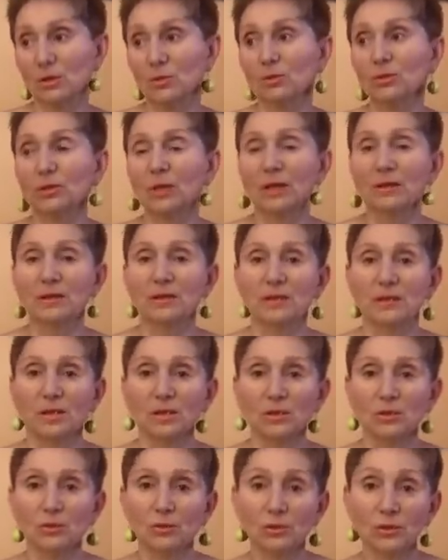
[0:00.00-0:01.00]
Куда не
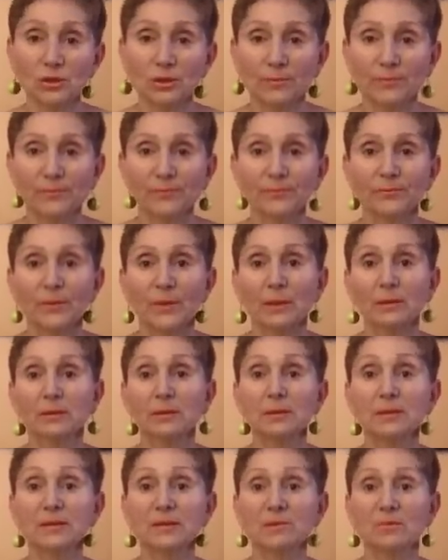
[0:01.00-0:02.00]
зайдешь,
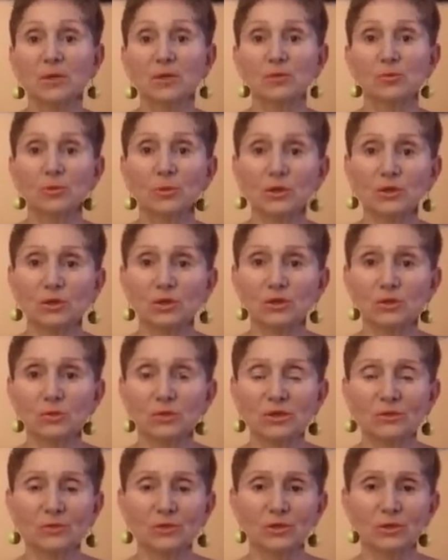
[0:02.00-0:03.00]
ты себя просто
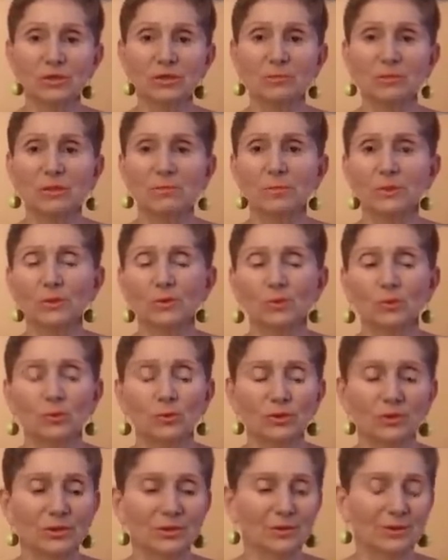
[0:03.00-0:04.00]
чувствуешь, тебе
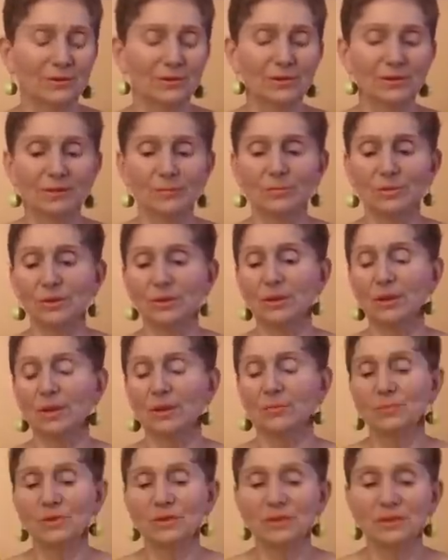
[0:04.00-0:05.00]
подходят, тебе
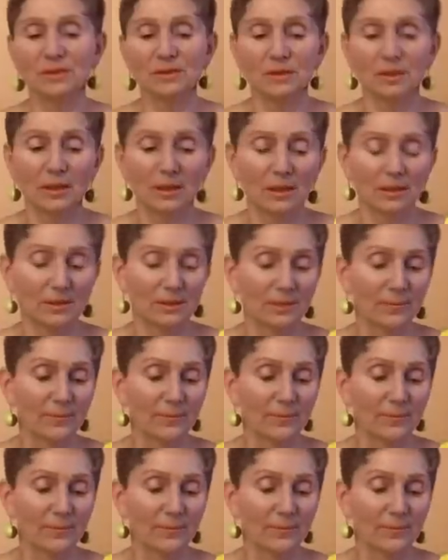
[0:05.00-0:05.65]
объяснят.